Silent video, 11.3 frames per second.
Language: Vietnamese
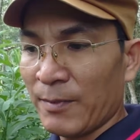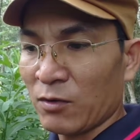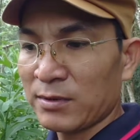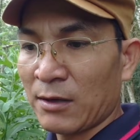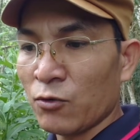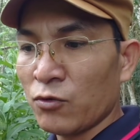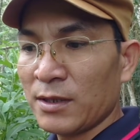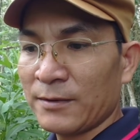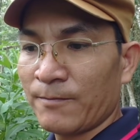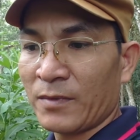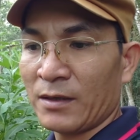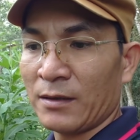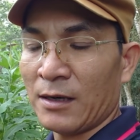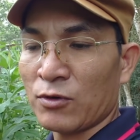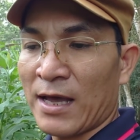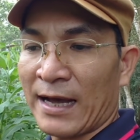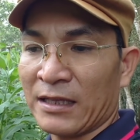khi mà chúng ta uống
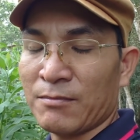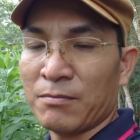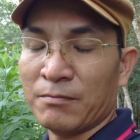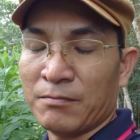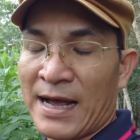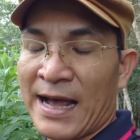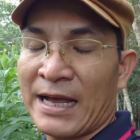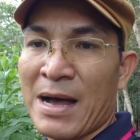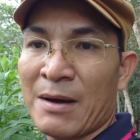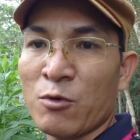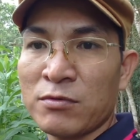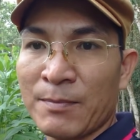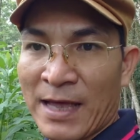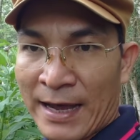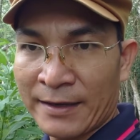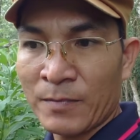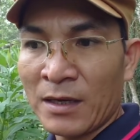lâu dài từ 2 3 4
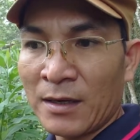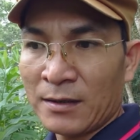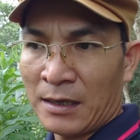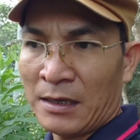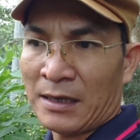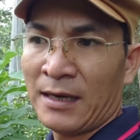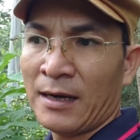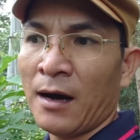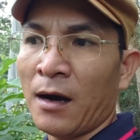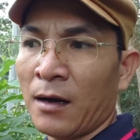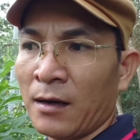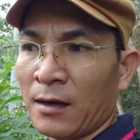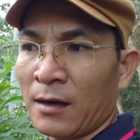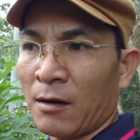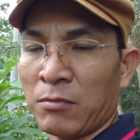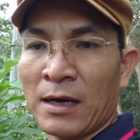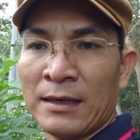5 tháng thì cái
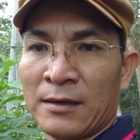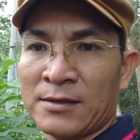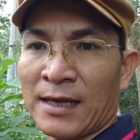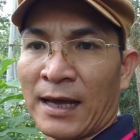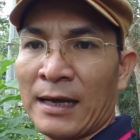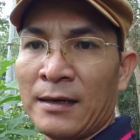cơn động kinh nó